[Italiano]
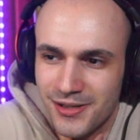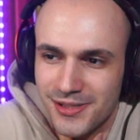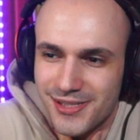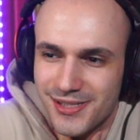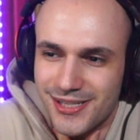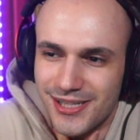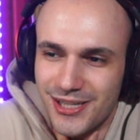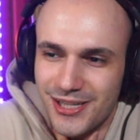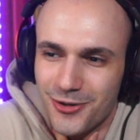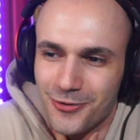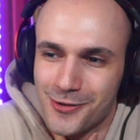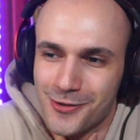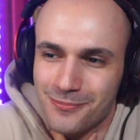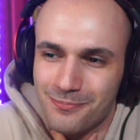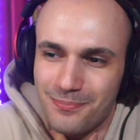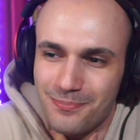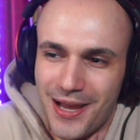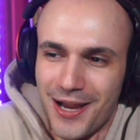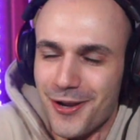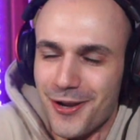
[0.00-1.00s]
Sì,
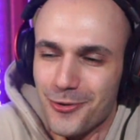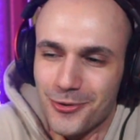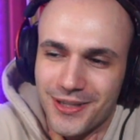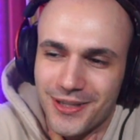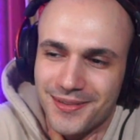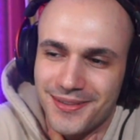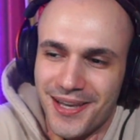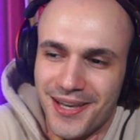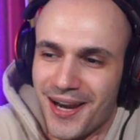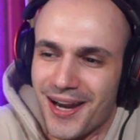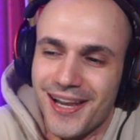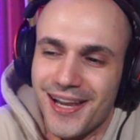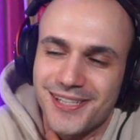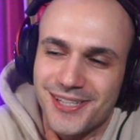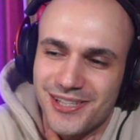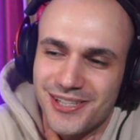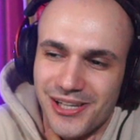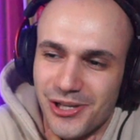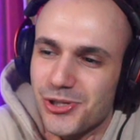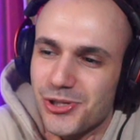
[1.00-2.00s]
non bello da tier
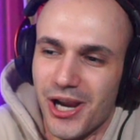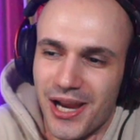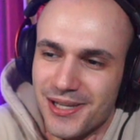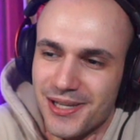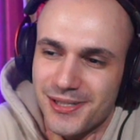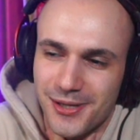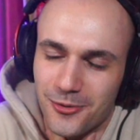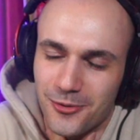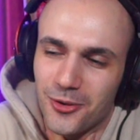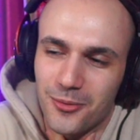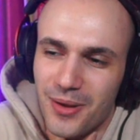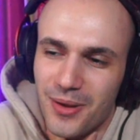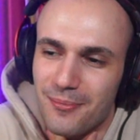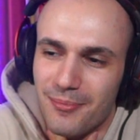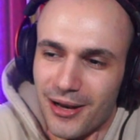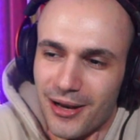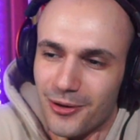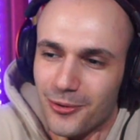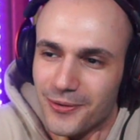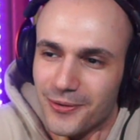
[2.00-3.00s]
S, cioè secondo me è
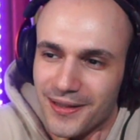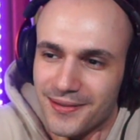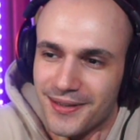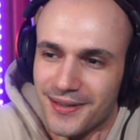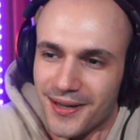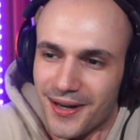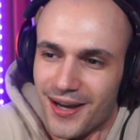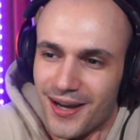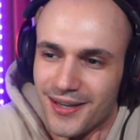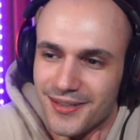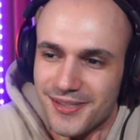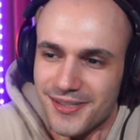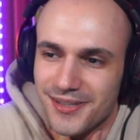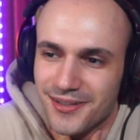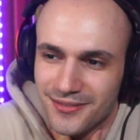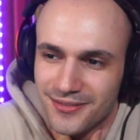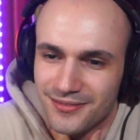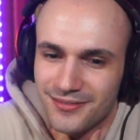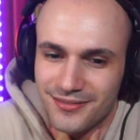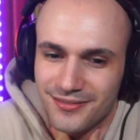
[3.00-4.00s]
bello da tier A, sì.